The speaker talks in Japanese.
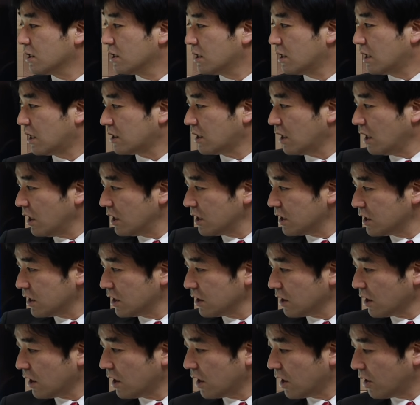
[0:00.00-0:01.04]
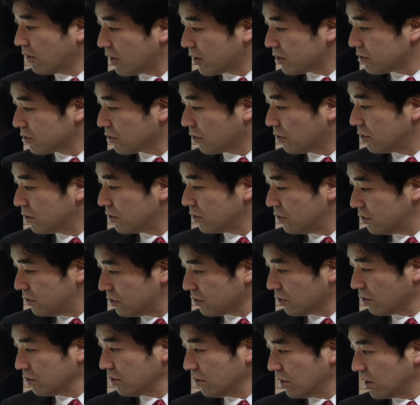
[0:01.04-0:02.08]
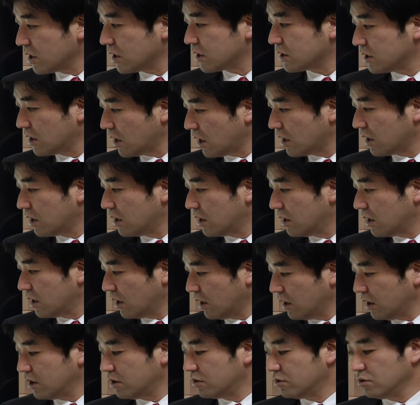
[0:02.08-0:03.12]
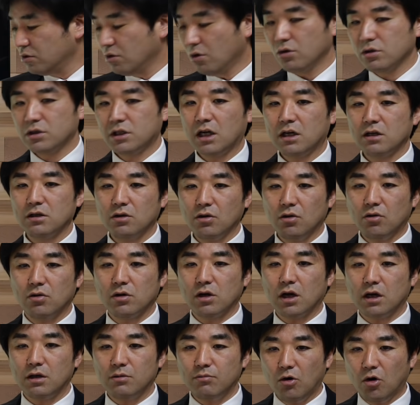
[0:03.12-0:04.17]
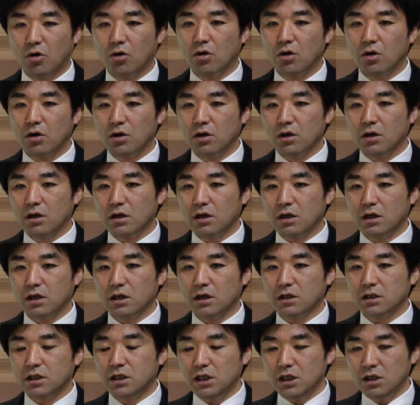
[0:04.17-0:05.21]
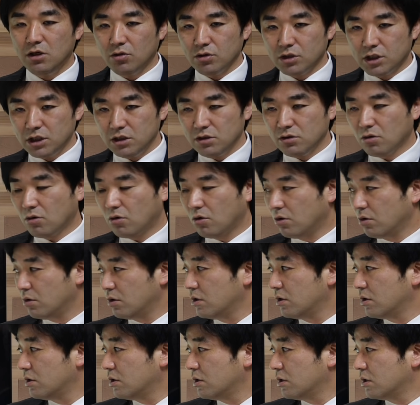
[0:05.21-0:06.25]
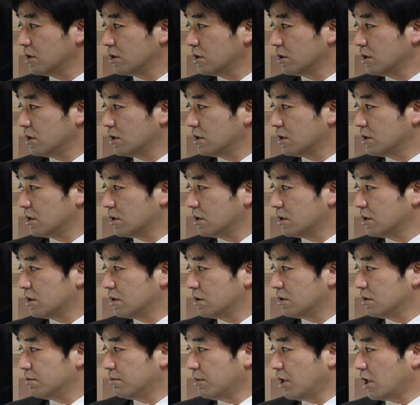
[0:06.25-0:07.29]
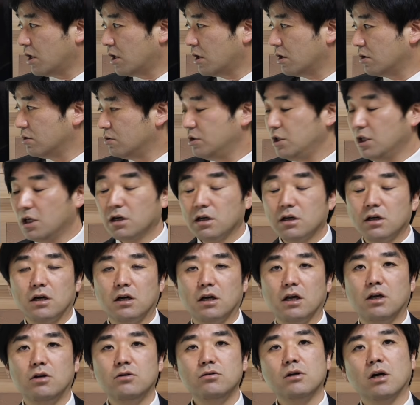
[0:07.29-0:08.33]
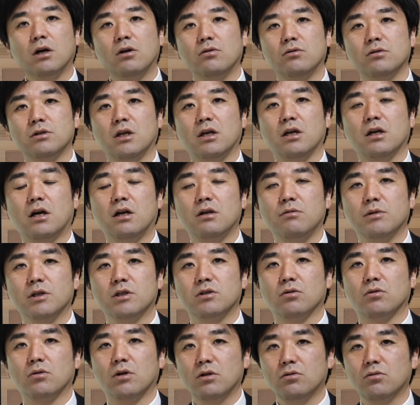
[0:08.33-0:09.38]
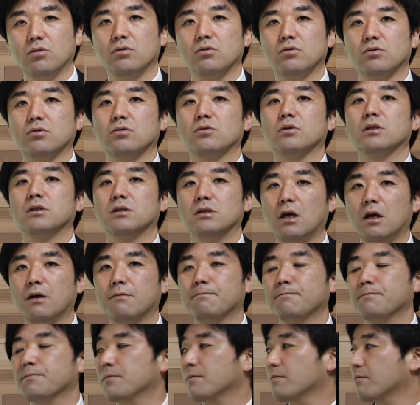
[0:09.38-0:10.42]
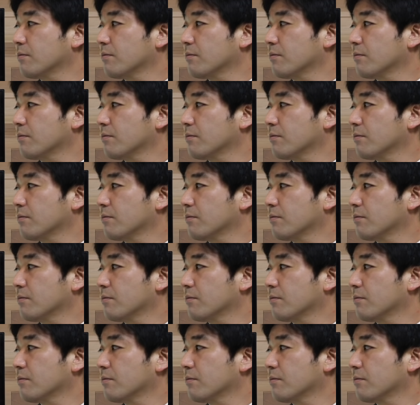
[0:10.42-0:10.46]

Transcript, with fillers: 働き方が変わるということはですね、やはり不動産業界も、えー、黄色信号、まあ、売り上げが減る可能性がありますよね、ということですね。